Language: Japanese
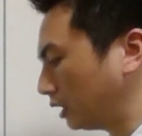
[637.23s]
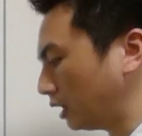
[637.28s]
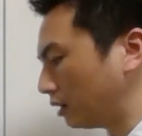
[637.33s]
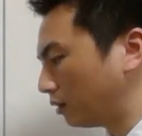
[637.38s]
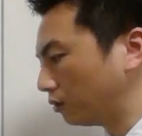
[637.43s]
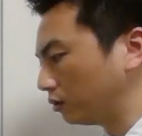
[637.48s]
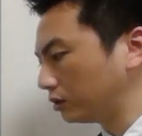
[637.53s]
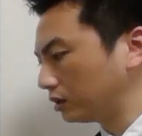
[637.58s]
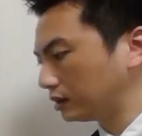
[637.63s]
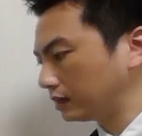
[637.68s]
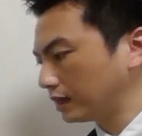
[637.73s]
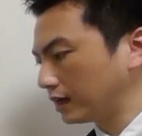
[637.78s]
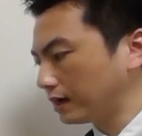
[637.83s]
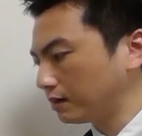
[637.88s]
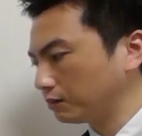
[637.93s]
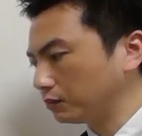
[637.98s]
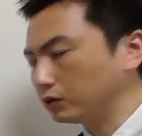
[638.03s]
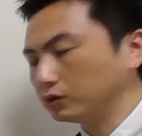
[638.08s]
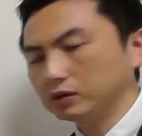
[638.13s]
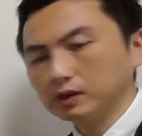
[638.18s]
て起き
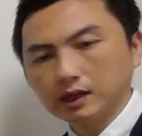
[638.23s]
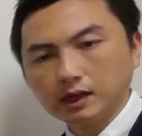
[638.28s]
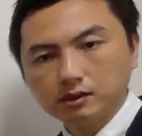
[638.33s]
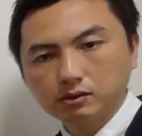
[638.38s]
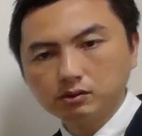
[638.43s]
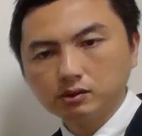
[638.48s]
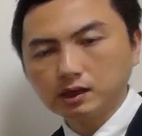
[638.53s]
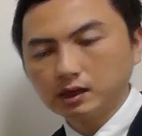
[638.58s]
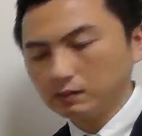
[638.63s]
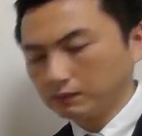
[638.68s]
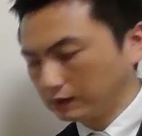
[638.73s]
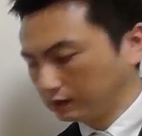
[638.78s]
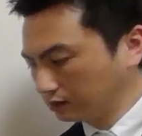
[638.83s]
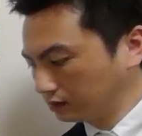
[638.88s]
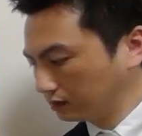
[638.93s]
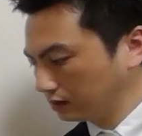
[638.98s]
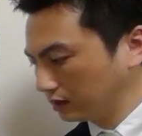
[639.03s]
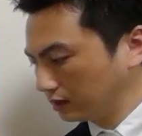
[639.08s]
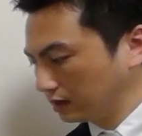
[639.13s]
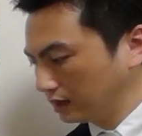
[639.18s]
た問題となりま
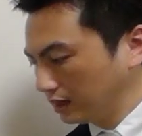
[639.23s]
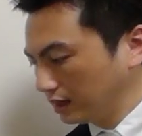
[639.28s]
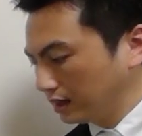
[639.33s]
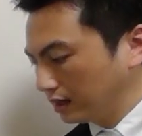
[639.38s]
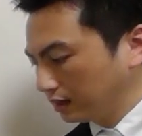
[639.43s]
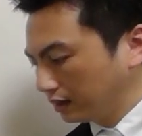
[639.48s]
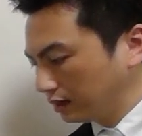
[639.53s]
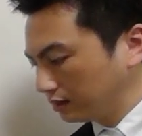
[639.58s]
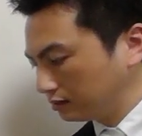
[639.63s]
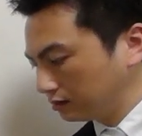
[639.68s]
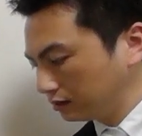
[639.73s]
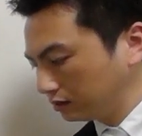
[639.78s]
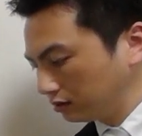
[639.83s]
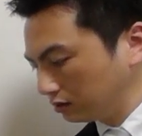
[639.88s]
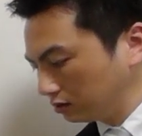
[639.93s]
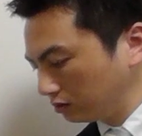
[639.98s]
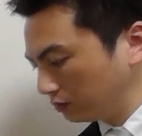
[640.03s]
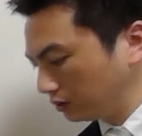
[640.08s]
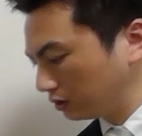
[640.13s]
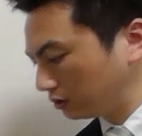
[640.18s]
す。血友
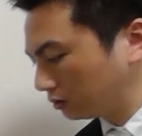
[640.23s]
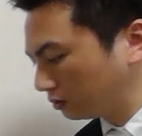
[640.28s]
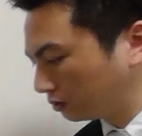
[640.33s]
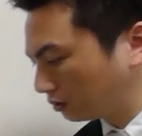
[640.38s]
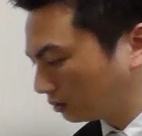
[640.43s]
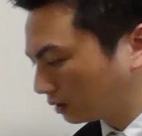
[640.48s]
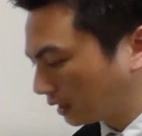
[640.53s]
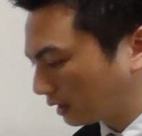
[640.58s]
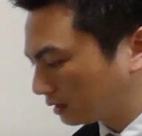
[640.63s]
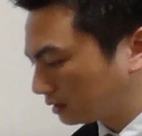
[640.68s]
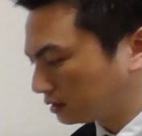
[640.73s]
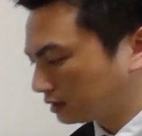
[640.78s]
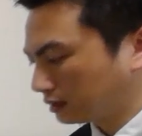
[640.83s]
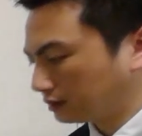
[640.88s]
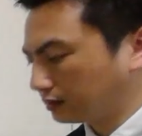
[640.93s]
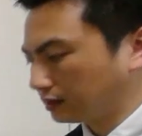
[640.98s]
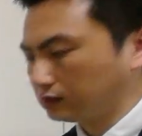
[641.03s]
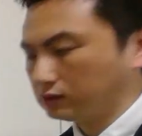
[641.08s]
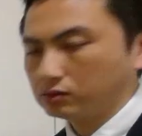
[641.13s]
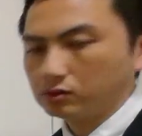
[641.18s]
病患者
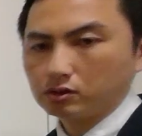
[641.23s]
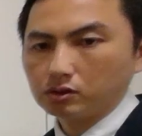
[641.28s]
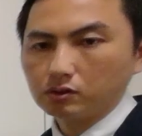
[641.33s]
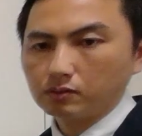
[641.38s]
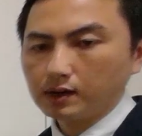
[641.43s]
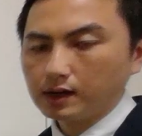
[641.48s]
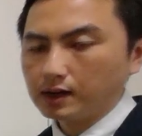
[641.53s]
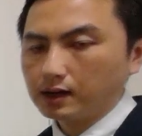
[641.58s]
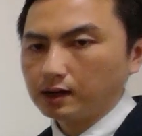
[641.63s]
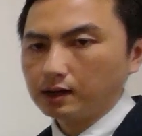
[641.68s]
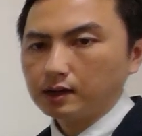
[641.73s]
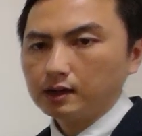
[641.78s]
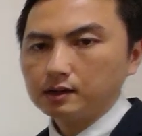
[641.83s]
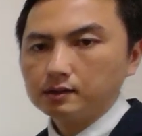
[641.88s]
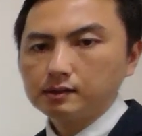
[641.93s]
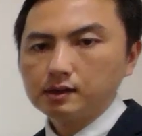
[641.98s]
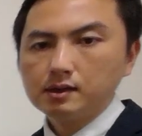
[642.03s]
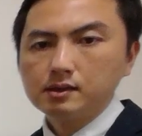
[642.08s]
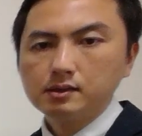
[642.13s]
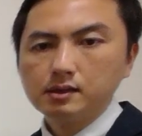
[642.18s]
さんというのは、
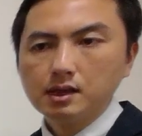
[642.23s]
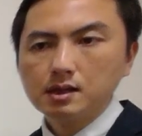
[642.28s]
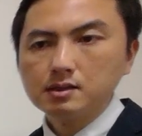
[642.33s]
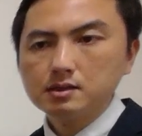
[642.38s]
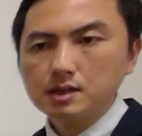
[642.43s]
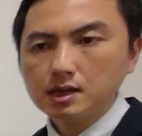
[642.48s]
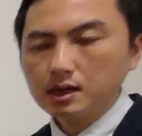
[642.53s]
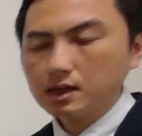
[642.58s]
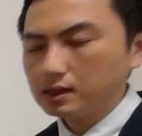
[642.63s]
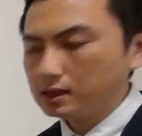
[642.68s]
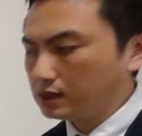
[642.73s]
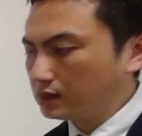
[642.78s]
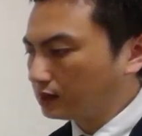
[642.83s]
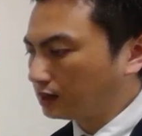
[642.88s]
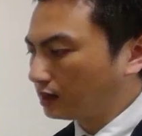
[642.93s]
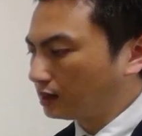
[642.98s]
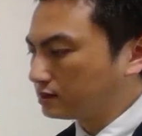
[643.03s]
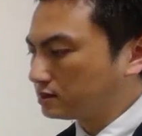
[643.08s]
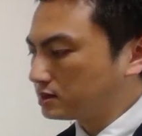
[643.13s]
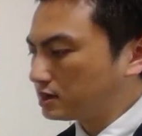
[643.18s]
先天的に
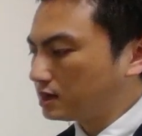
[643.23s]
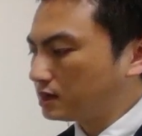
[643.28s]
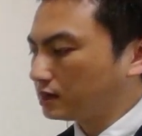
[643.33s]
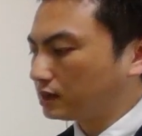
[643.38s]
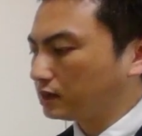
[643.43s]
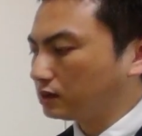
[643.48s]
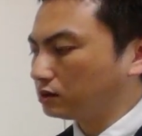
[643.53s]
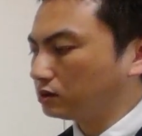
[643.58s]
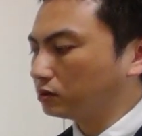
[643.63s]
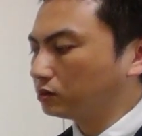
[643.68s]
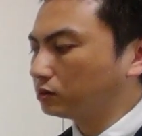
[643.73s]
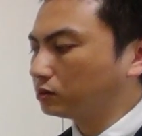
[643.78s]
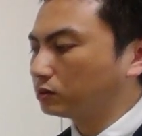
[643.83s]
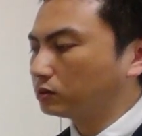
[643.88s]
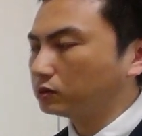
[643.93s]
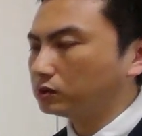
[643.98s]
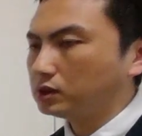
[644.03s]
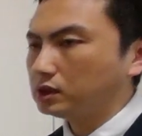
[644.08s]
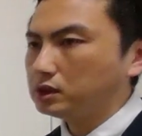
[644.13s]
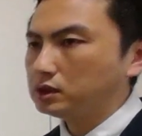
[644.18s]
血液凝
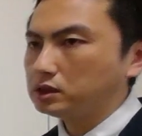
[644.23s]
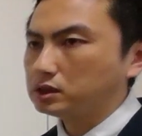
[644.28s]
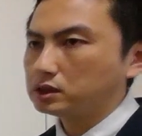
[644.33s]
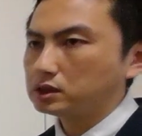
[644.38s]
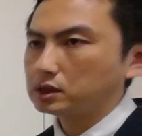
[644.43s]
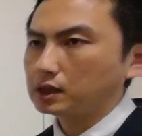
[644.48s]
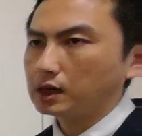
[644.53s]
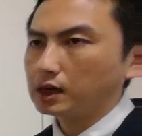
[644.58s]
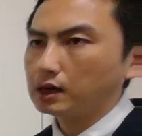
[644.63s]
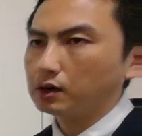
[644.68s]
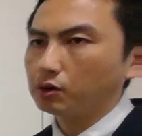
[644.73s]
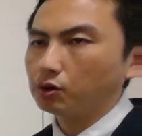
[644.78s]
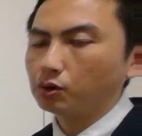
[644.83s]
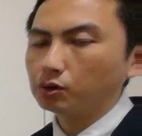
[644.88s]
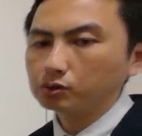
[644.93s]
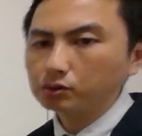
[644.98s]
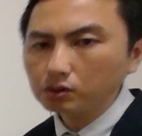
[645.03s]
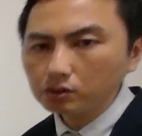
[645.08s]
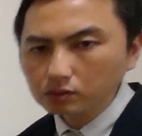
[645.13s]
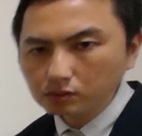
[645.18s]
固因子が
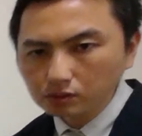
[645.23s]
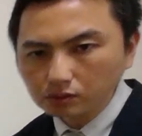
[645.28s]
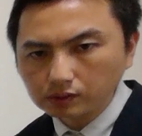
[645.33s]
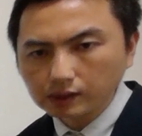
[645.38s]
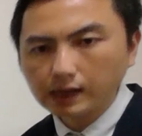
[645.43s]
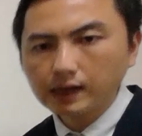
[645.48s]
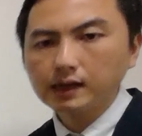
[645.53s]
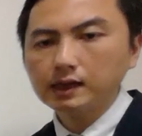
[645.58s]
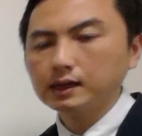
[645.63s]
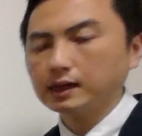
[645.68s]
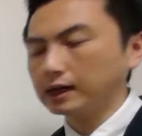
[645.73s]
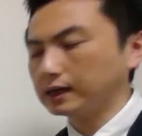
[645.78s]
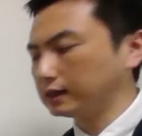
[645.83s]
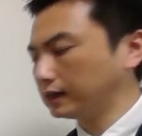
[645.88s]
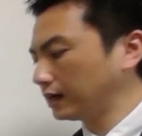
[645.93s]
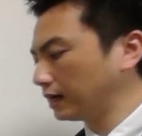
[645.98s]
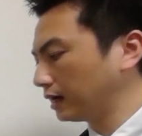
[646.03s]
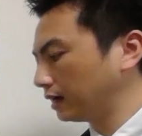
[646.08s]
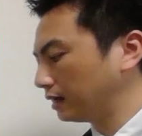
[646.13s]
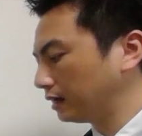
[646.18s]
ほとんどない
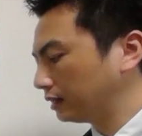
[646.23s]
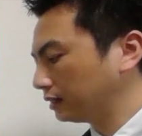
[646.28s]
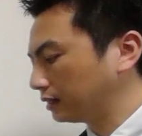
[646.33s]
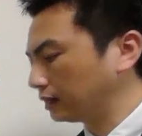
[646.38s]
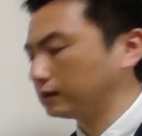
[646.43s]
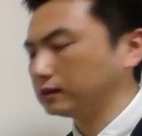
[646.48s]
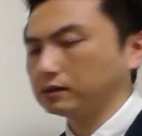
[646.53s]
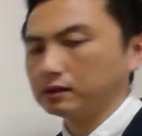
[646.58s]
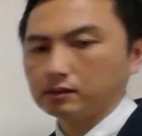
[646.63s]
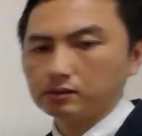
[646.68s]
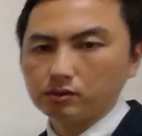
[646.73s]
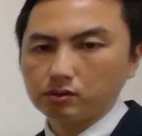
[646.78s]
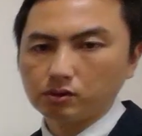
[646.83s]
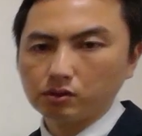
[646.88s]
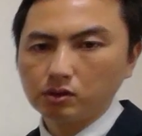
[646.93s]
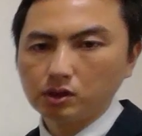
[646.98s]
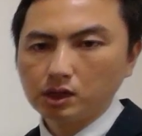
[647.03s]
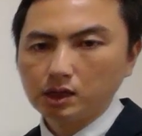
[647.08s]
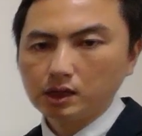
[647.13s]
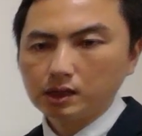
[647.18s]
方なんです
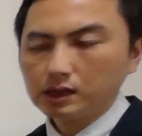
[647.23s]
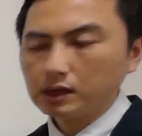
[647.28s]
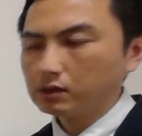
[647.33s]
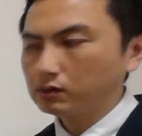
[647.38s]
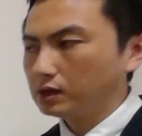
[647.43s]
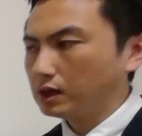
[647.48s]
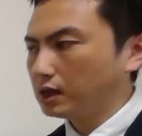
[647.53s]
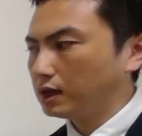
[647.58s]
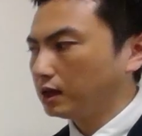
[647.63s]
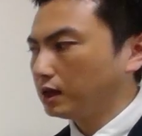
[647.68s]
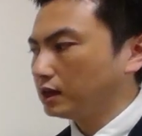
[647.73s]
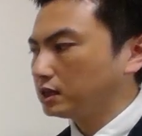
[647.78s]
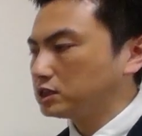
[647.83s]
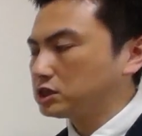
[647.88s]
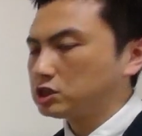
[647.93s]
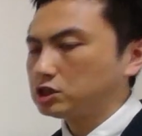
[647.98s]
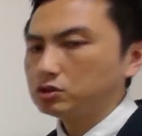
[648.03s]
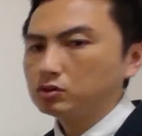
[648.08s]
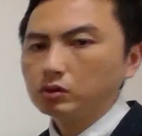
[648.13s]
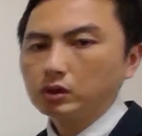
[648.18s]
よ。なので、
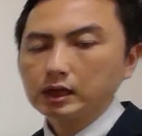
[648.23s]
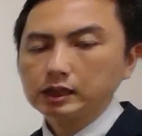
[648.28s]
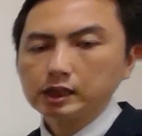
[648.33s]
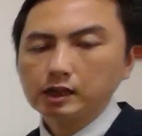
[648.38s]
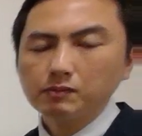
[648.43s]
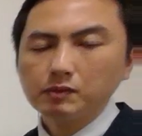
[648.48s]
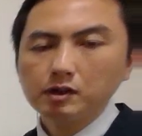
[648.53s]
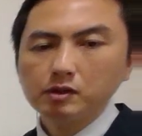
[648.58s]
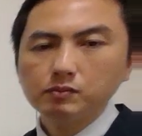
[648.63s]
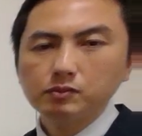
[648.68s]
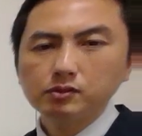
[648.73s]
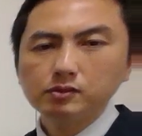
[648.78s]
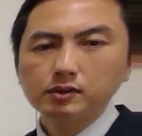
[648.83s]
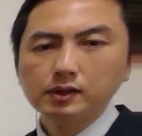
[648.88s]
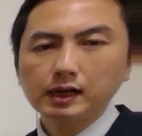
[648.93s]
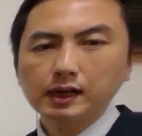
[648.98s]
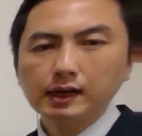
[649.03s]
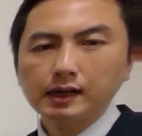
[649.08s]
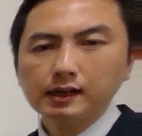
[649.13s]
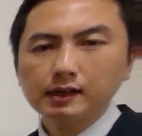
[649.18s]
血を固める物
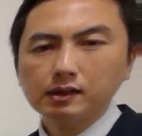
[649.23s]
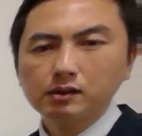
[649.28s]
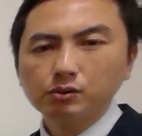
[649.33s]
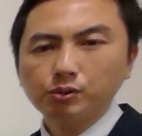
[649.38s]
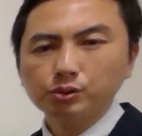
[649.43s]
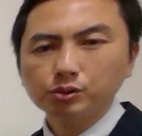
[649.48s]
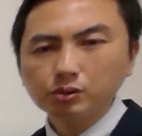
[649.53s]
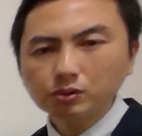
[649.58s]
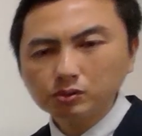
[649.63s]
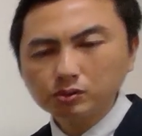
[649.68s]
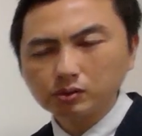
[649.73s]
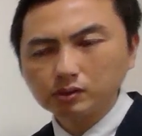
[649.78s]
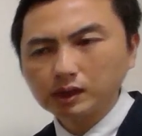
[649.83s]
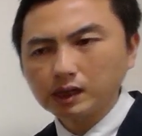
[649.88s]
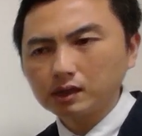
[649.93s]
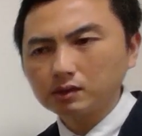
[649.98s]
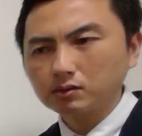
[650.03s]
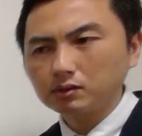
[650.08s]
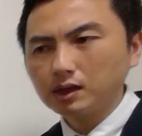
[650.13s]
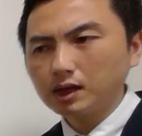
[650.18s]
質が体にほとんど
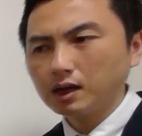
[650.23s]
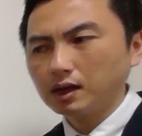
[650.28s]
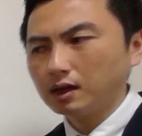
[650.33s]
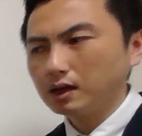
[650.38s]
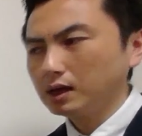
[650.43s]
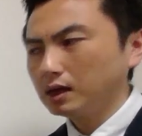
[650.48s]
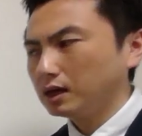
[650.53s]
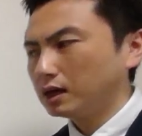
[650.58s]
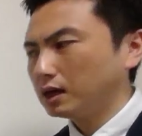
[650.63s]
ないので、